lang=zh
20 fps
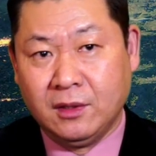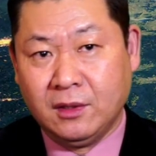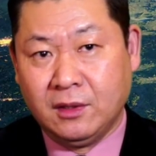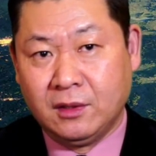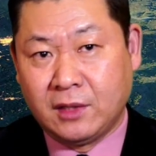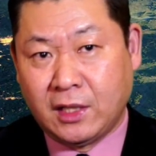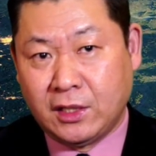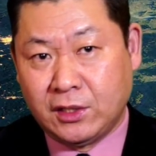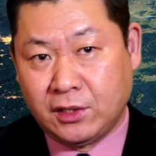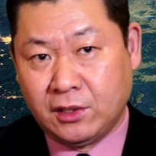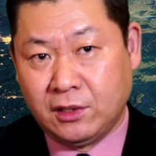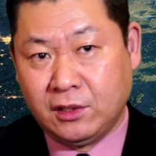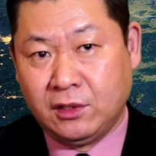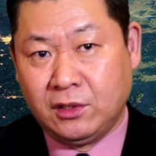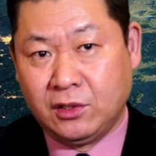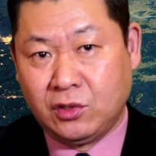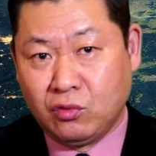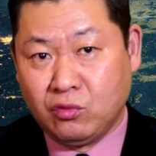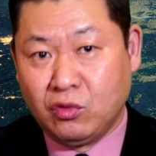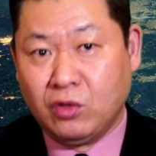但
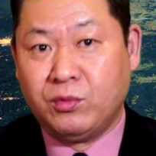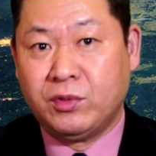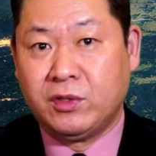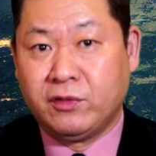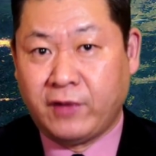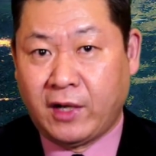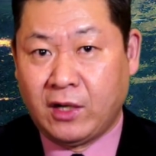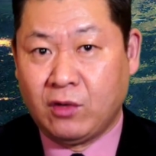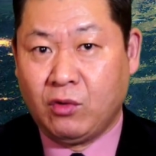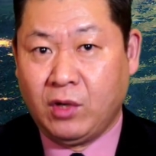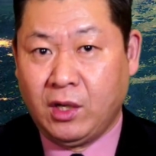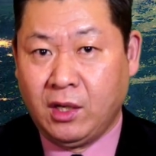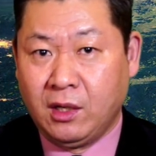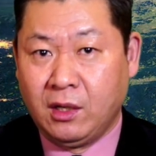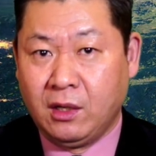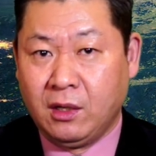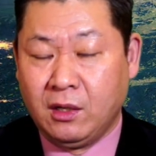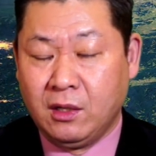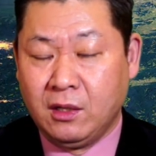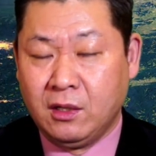是中国不是法国，
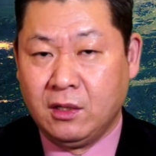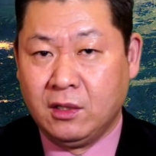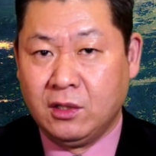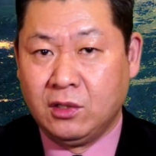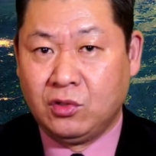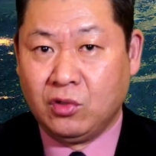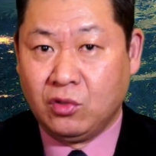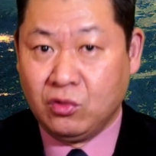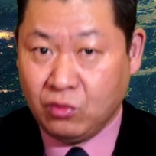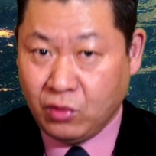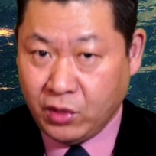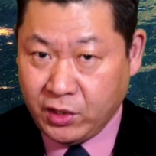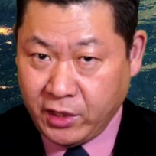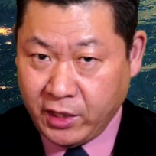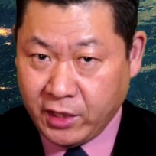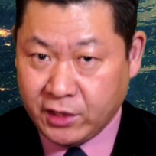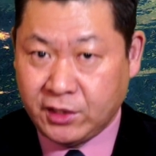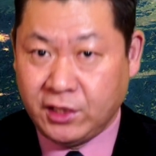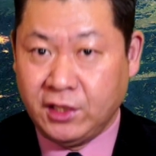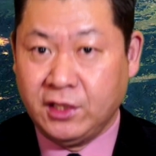中国
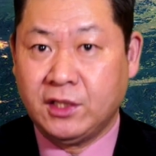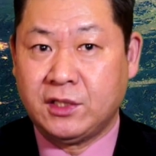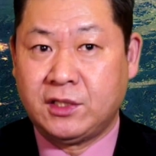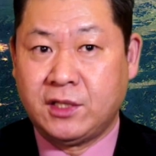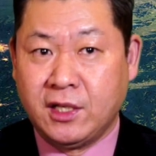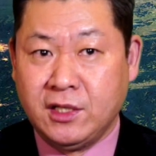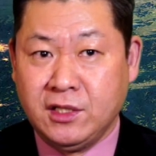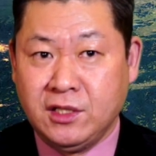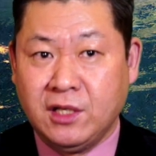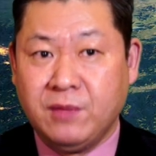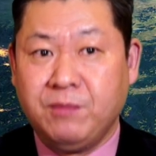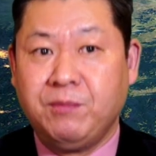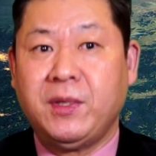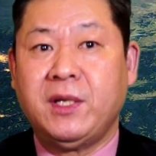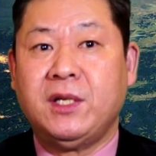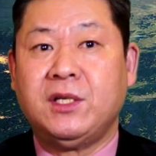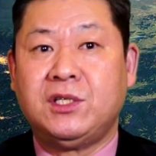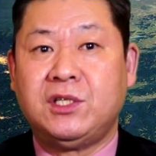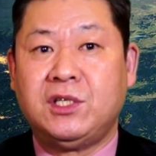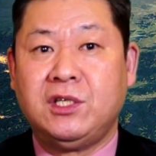也是一个曾经
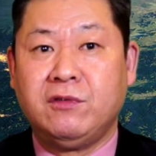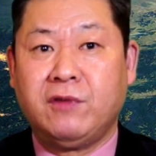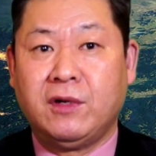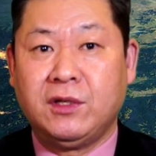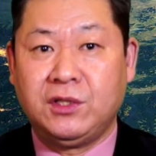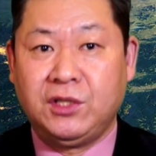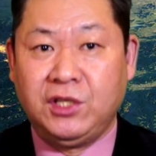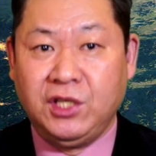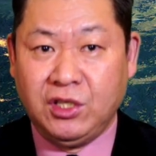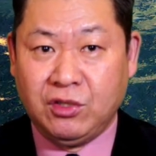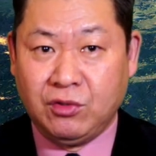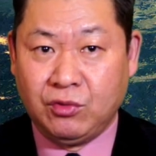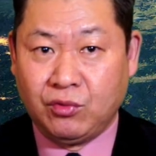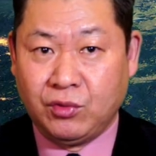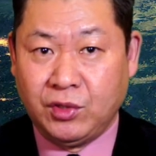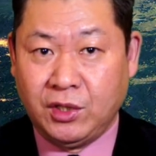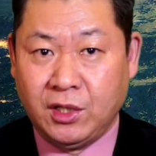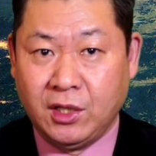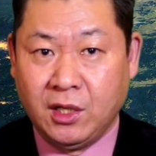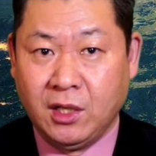被西方帝国
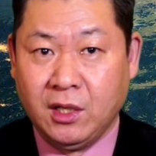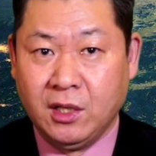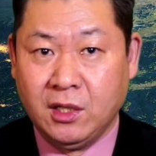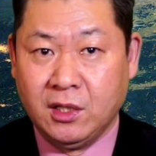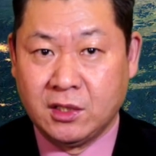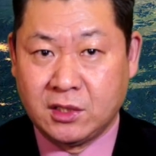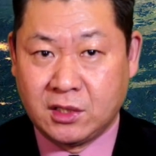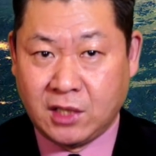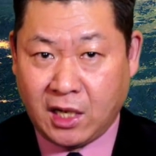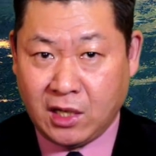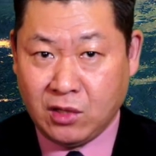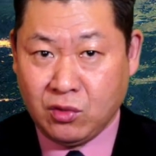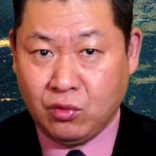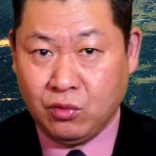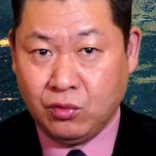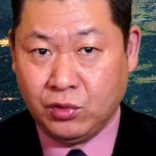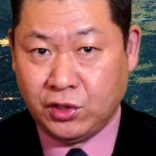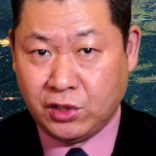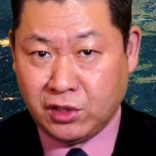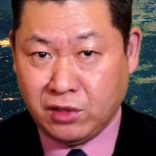主义残
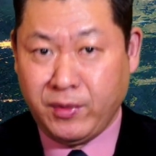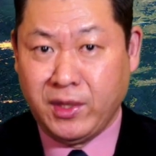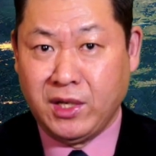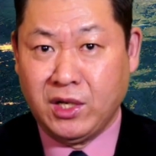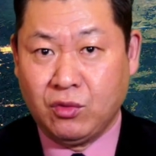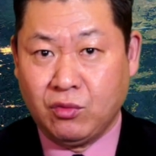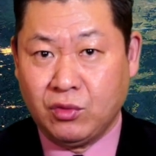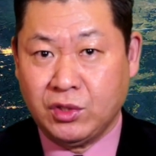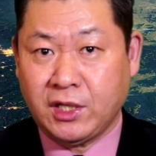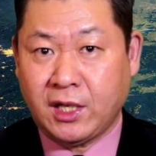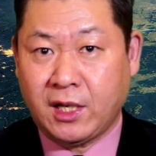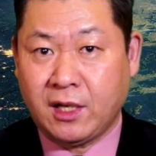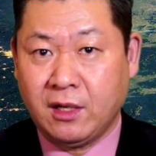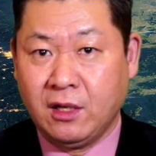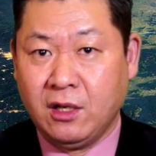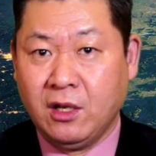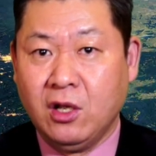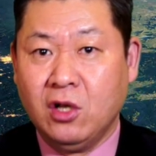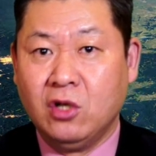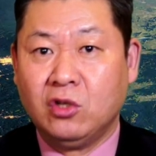酷殖民的国家，
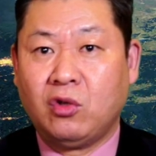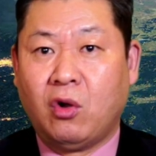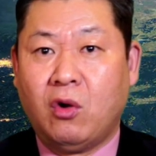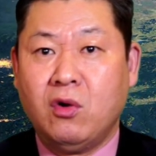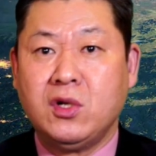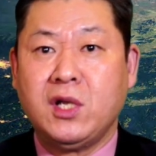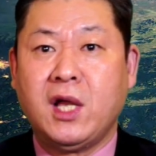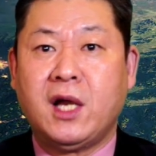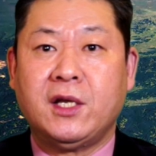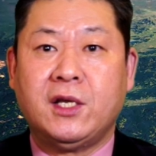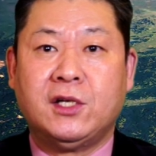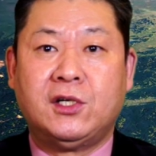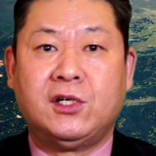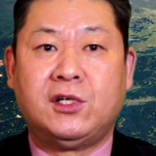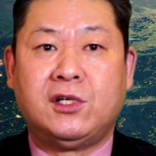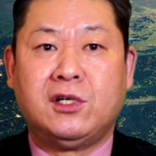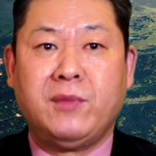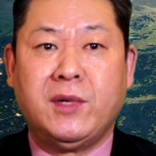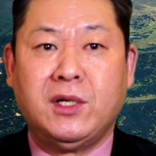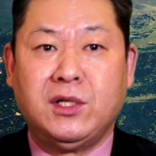同样也是
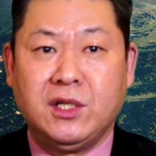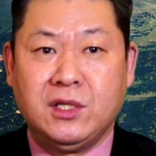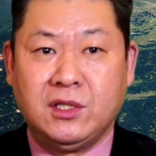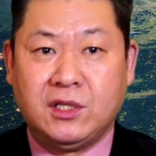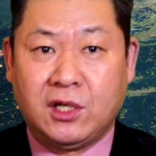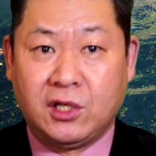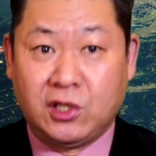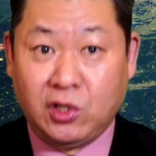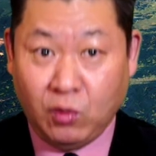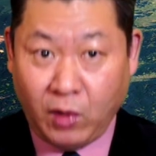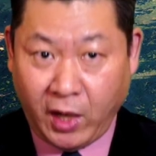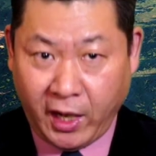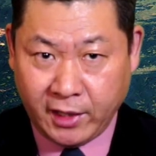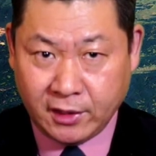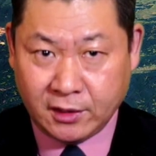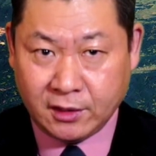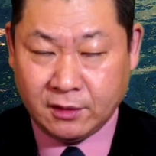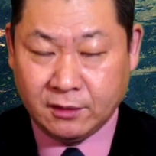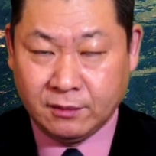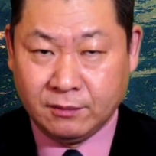殖民政策的受害
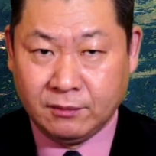者。